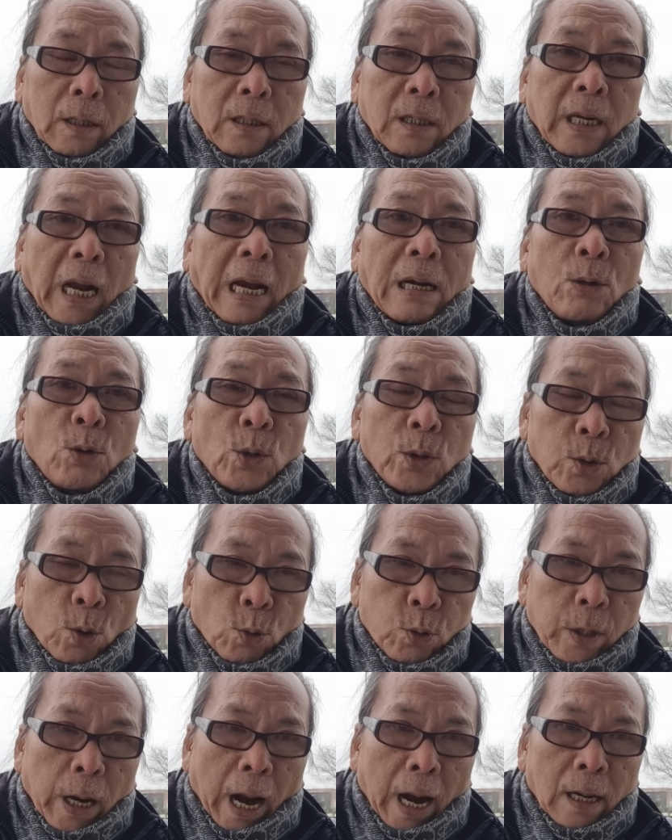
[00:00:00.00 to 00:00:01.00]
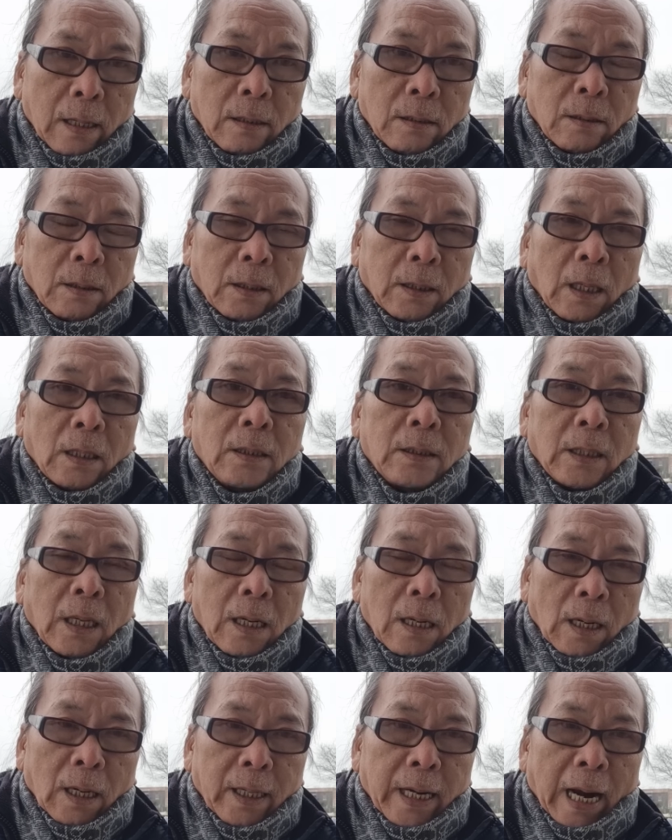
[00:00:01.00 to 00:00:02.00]
chạy đua vũ trang từ
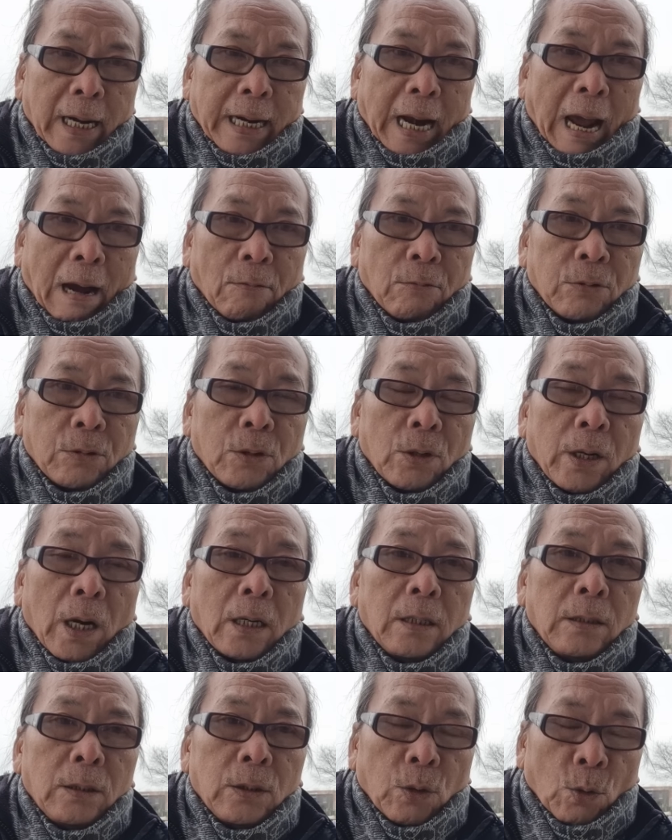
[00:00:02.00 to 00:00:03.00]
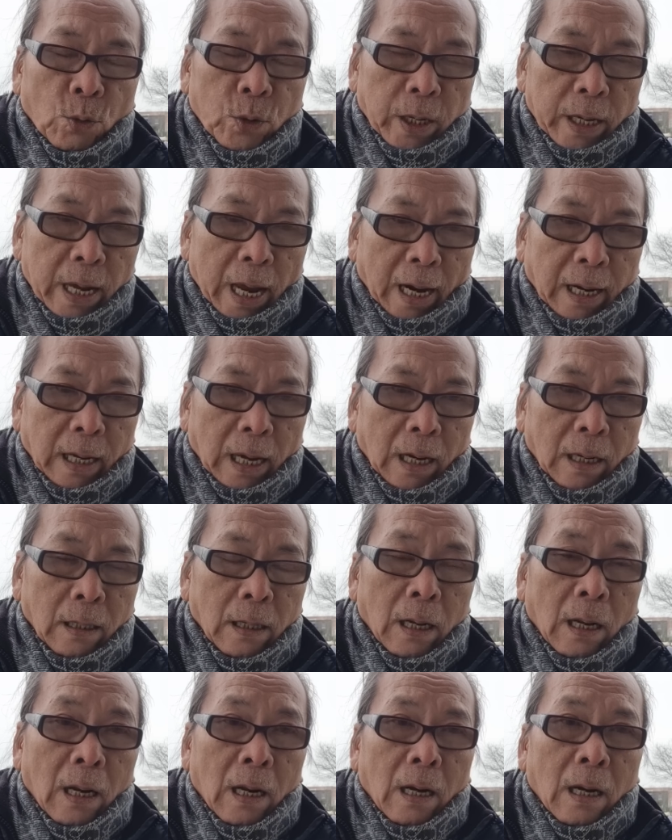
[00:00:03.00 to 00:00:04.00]
tên lửa đạn đạo cho đến vũ khí hạt nhân,
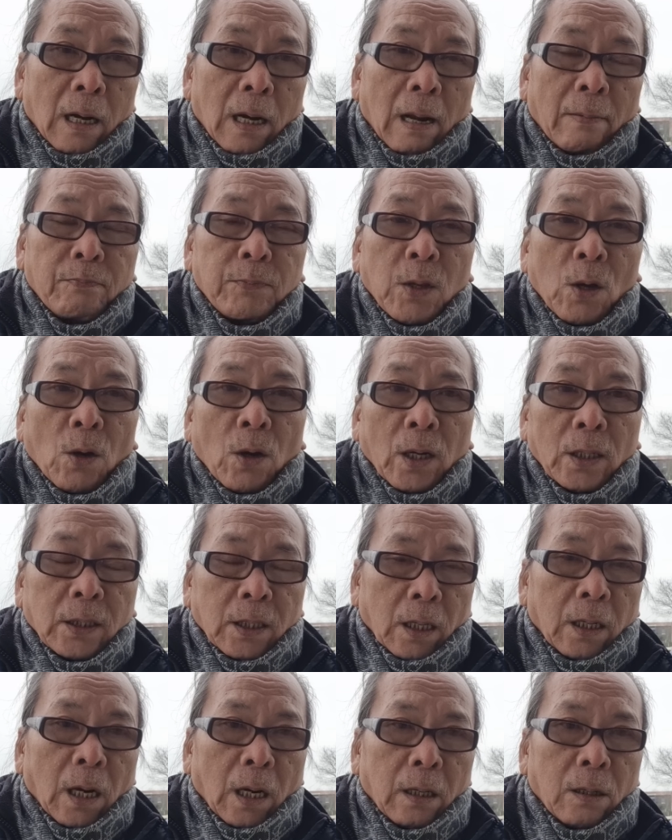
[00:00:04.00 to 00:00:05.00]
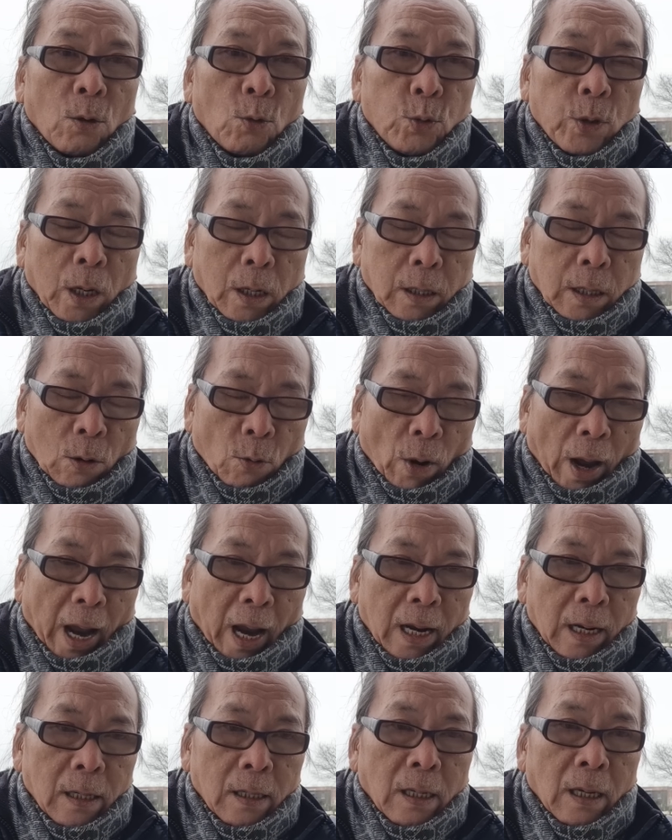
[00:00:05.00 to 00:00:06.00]
làm cho tình hình khu vực châu
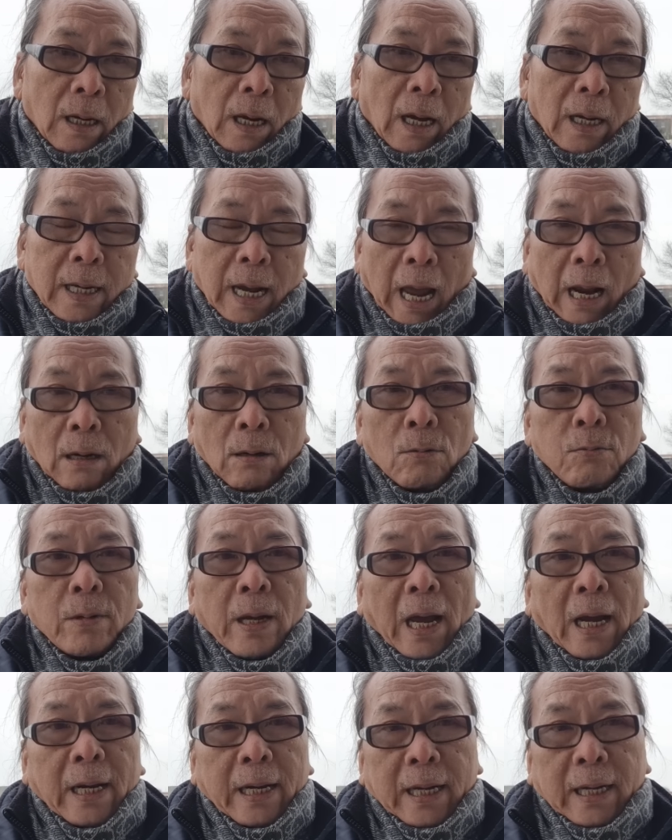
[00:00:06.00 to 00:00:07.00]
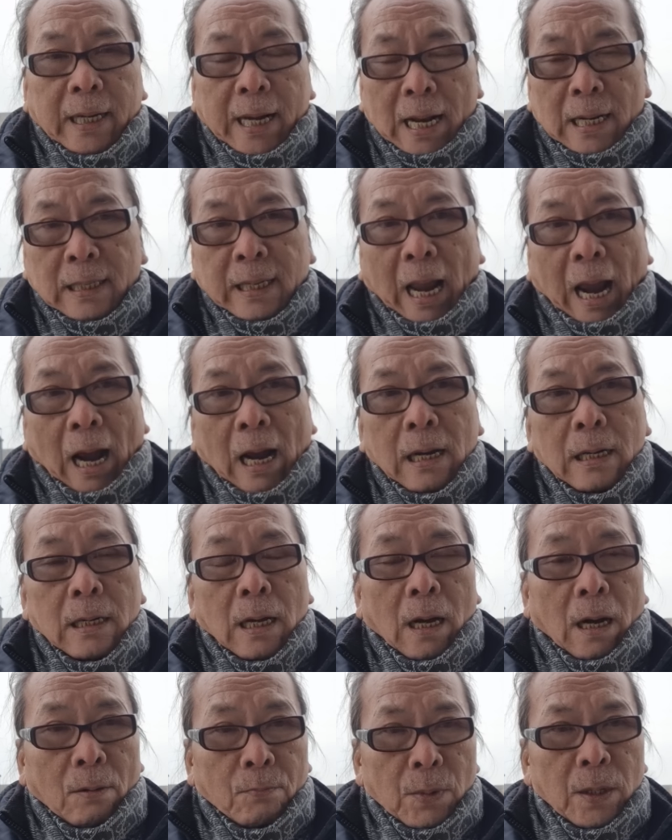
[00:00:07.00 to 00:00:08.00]
Á hãy càng lúc càng căng thẳng
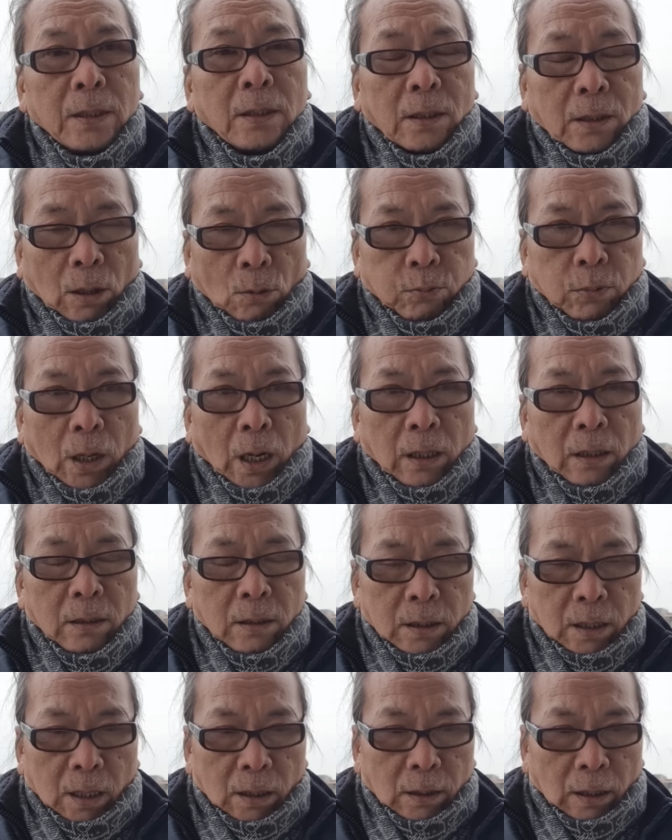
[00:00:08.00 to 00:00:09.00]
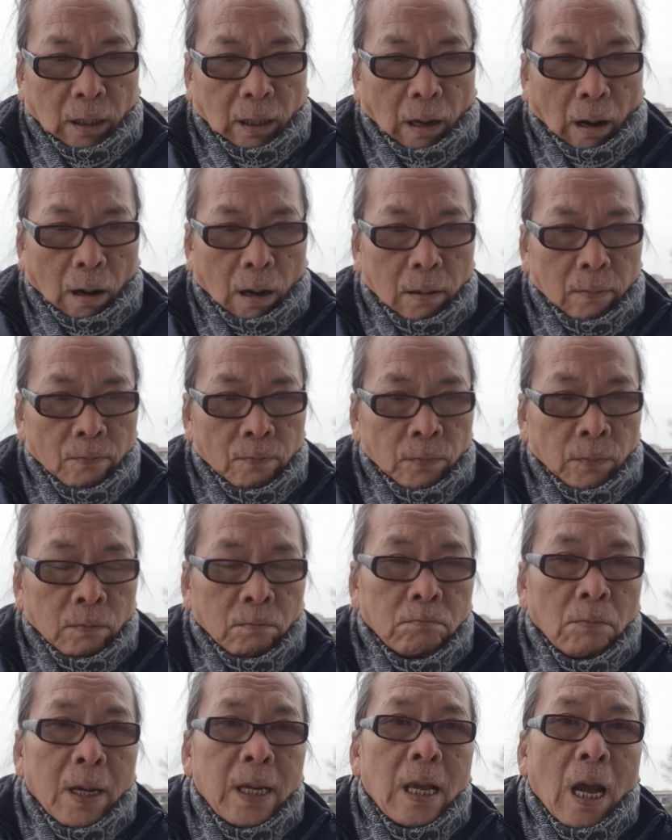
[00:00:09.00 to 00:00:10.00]
ở mức tột đỉnh chưa từng có.
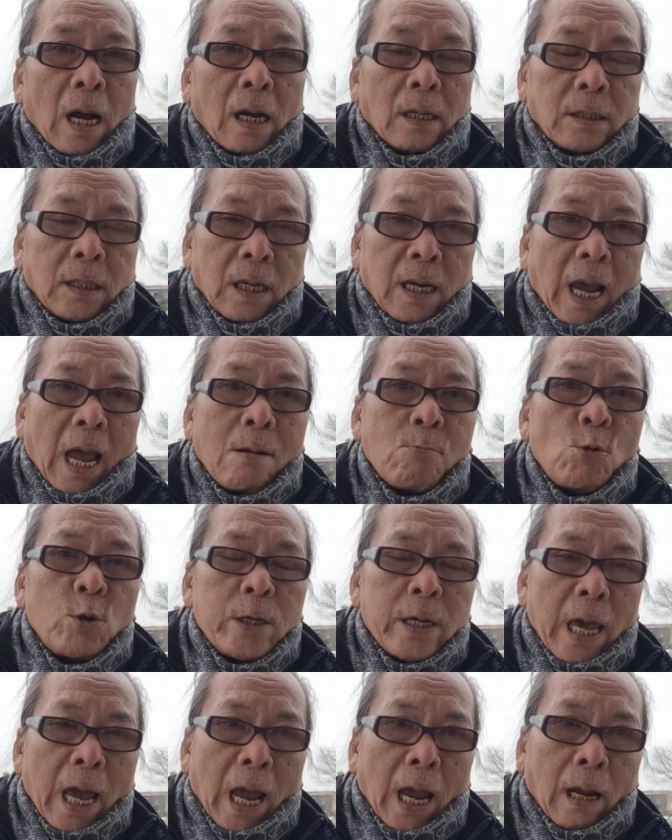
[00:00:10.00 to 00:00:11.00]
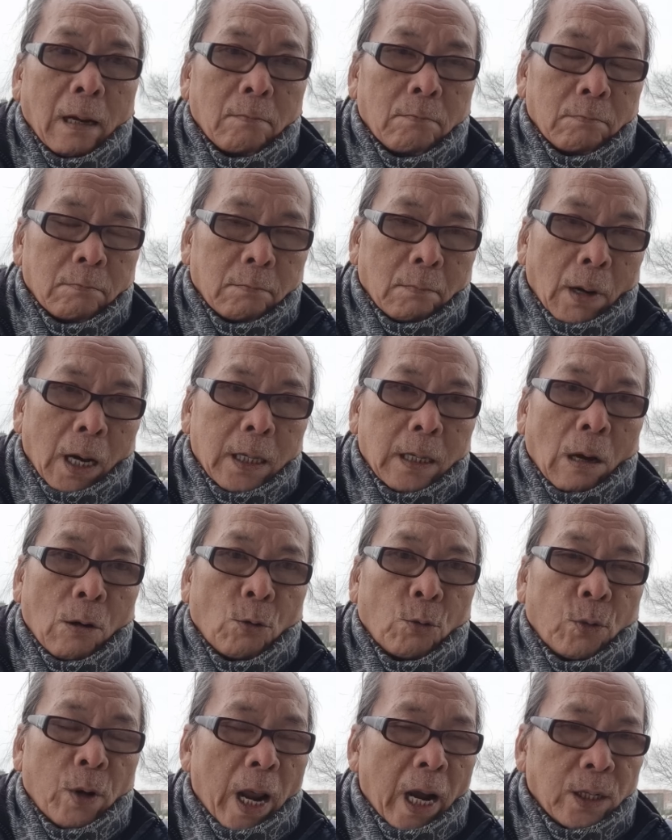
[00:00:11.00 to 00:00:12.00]
Bây giờ thì các quốc gia bắt
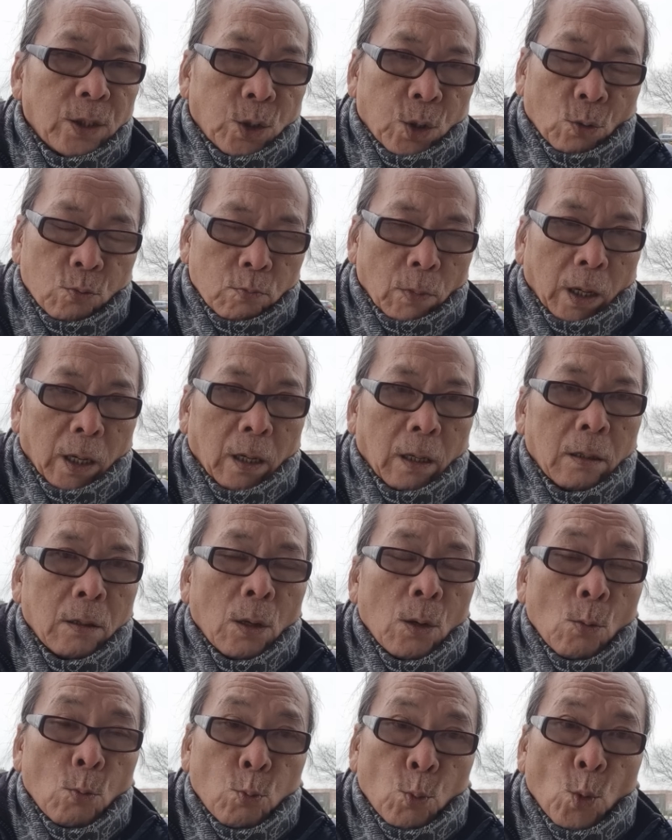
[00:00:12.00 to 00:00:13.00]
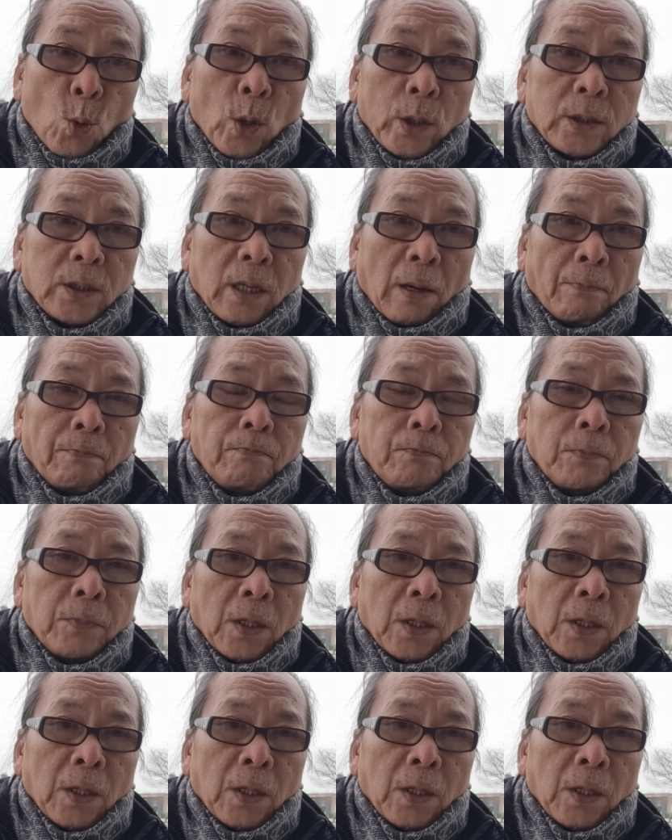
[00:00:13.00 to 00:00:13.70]
đầu đang chuẩn bị mua sắm